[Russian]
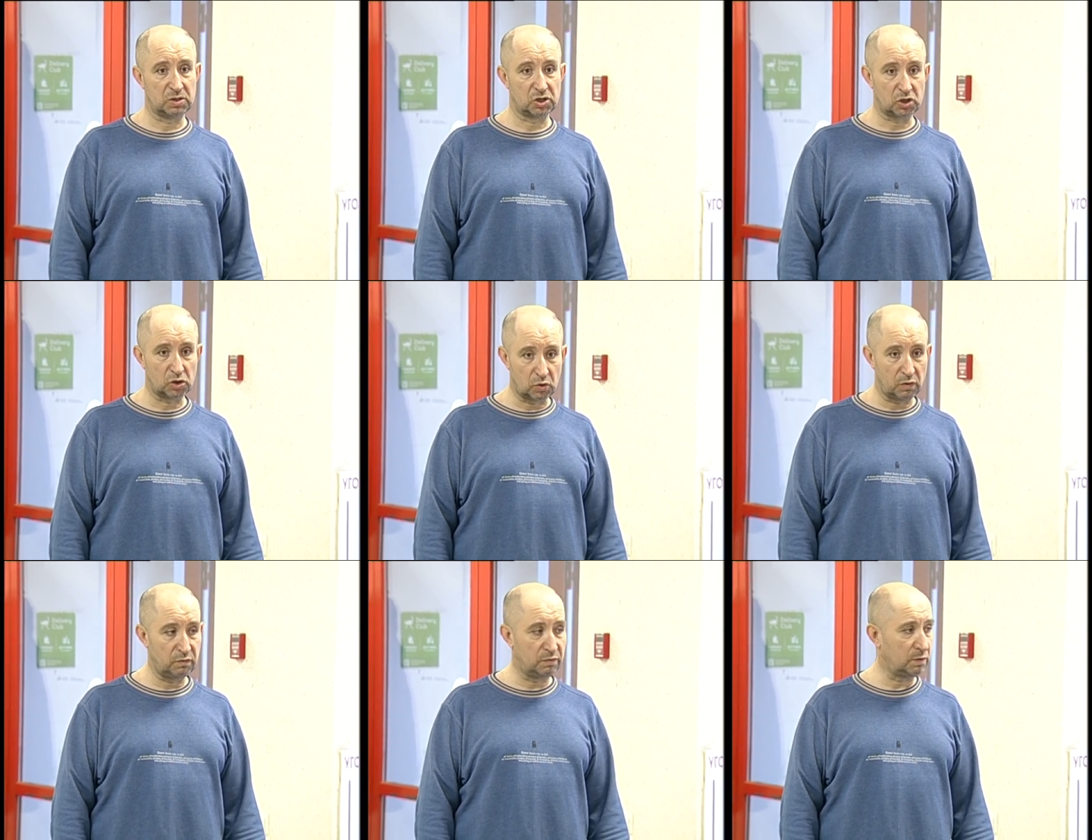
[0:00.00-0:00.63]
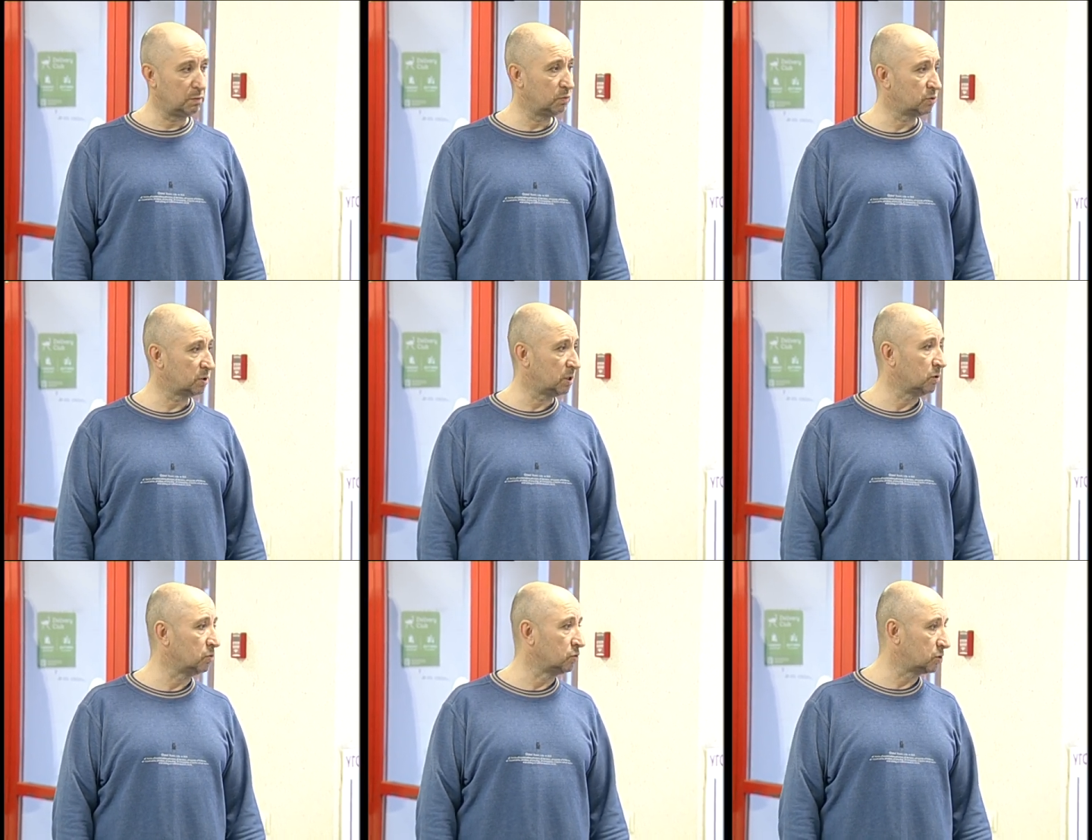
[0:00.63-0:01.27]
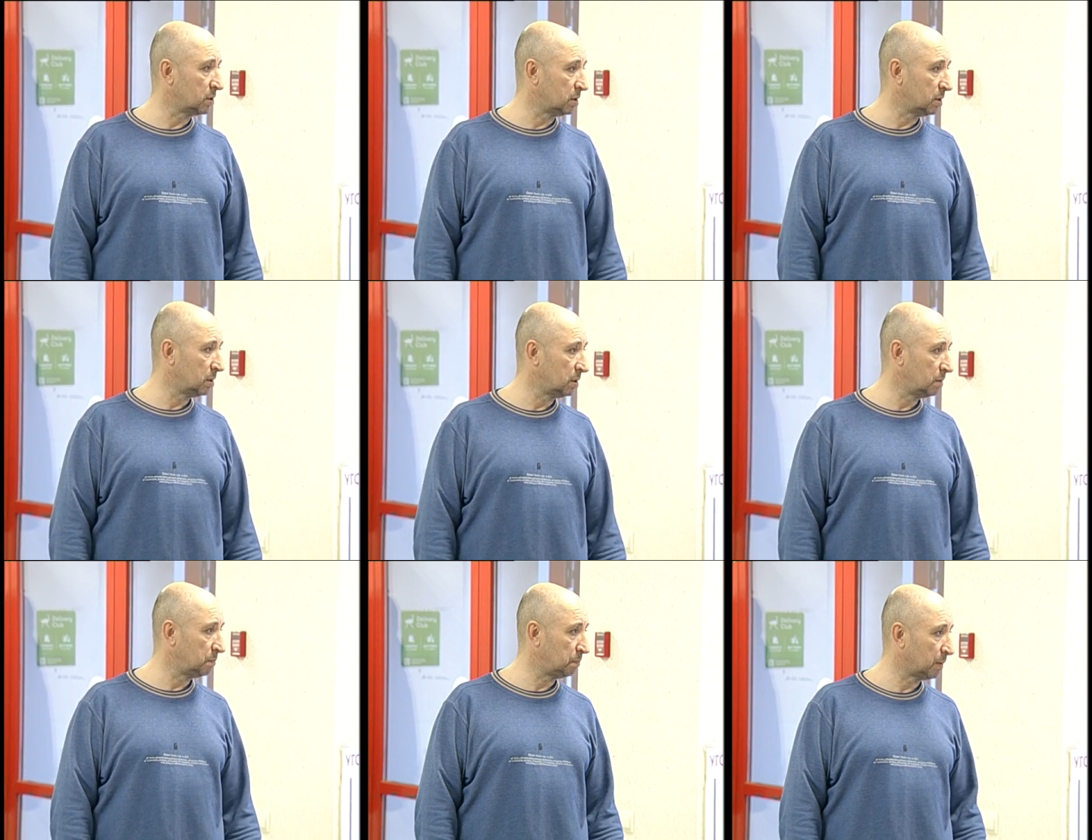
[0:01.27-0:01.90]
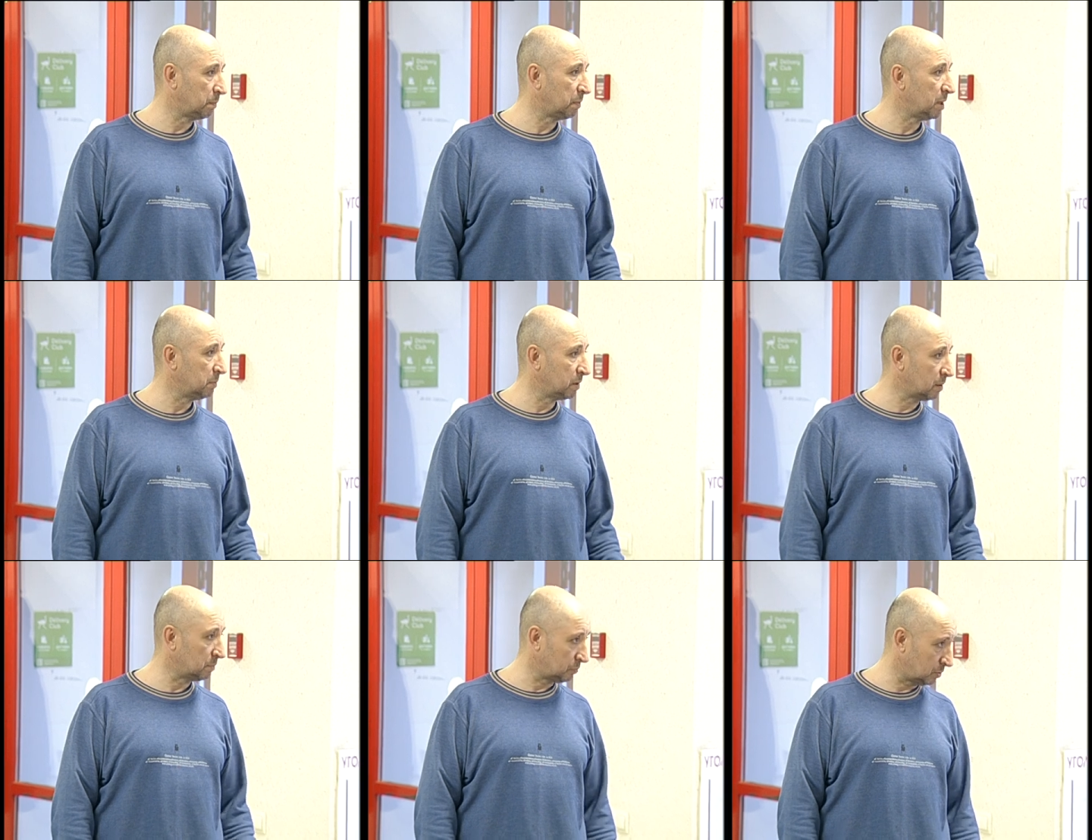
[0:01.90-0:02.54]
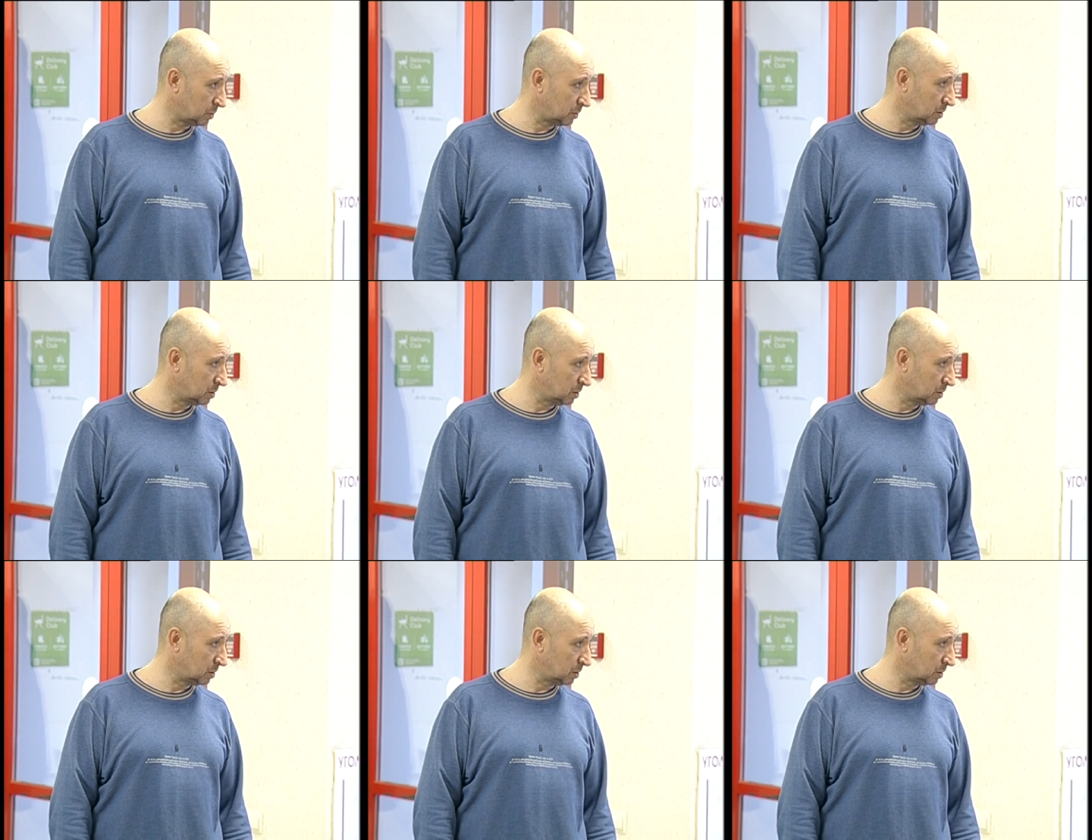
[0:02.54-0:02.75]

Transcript: шашлыков бы вы уже не кушали, топили бы там.